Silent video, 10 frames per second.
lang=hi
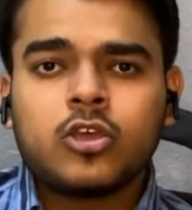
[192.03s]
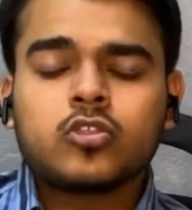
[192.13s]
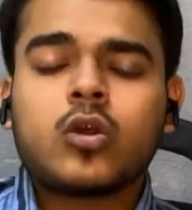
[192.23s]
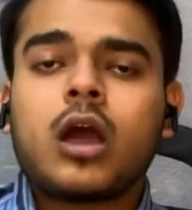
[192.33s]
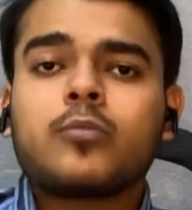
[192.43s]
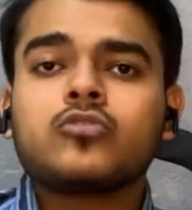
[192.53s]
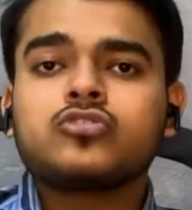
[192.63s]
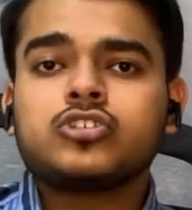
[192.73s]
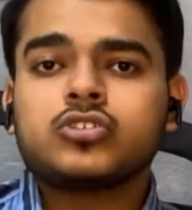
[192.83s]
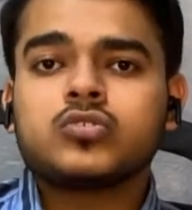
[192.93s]
तो आप उन
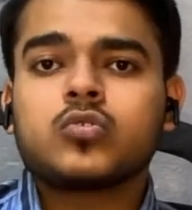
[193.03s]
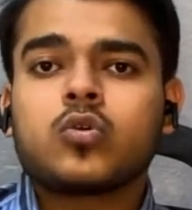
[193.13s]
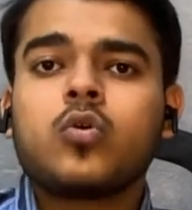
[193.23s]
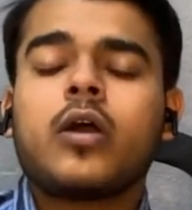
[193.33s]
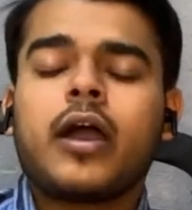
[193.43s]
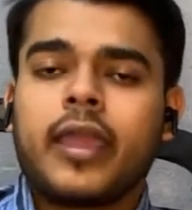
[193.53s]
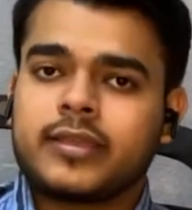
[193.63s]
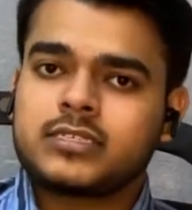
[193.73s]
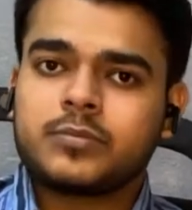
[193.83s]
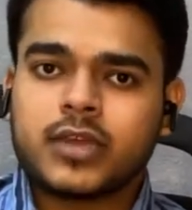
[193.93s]
चीज़ों को
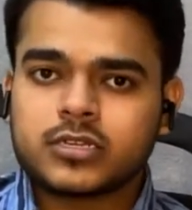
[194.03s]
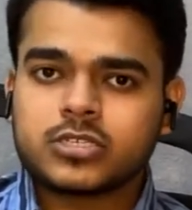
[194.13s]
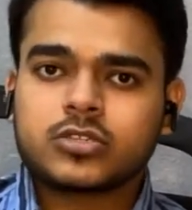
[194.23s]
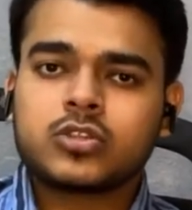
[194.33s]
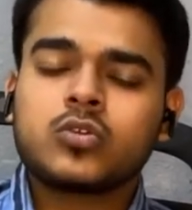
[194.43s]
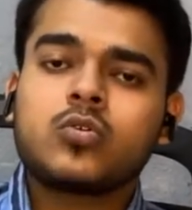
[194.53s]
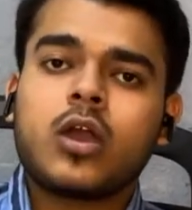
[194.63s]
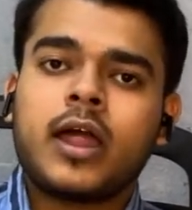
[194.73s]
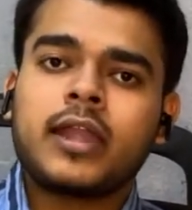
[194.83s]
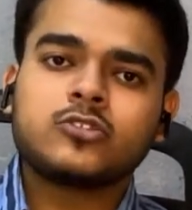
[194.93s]
एक्सेप्ट कर सकते हो
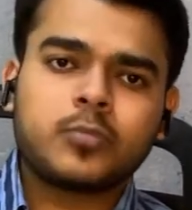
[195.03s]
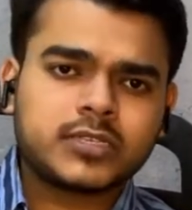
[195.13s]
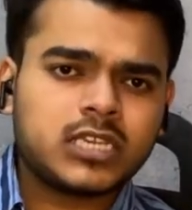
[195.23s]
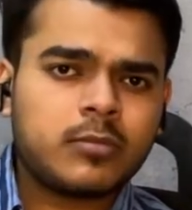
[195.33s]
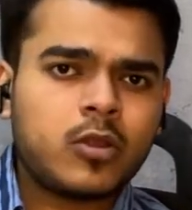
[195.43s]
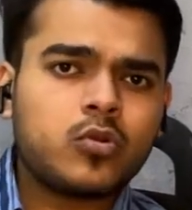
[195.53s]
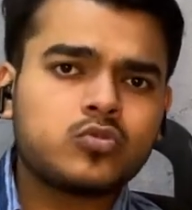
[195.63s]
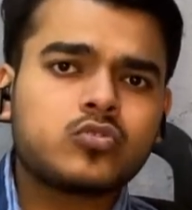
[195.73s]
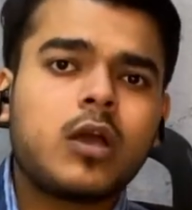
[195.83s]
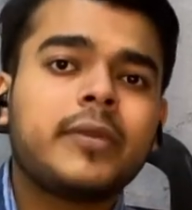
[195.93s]
एंड जो बचा अमाउंट
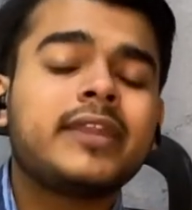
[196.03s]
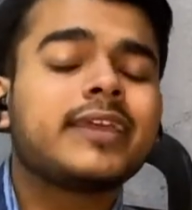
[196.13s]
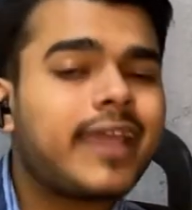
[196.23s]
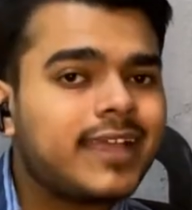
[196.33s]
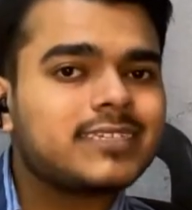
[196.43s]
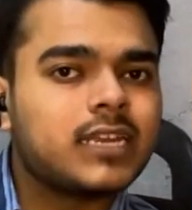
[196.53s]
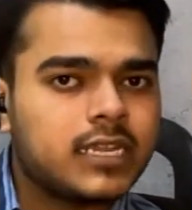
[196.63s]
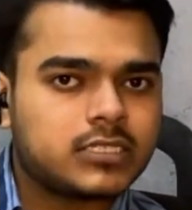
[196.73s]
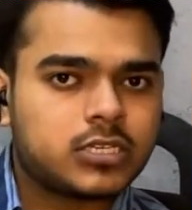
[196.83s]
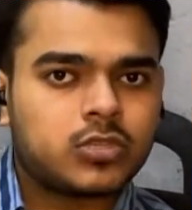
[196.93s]
उसको आप इन कैश ले
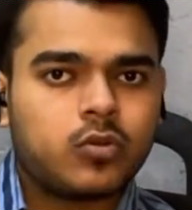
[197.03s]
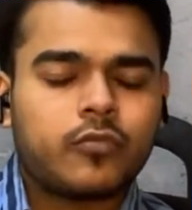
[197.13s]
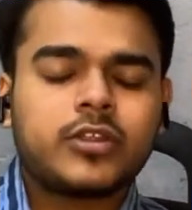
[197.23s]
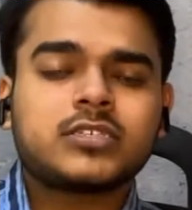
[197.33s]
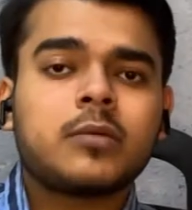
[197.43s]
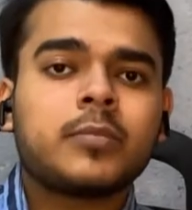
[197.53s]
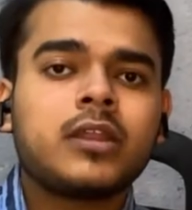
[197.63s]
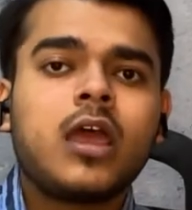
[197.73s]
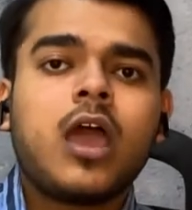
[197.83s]
सकते हो फॉर एग्जाम्पल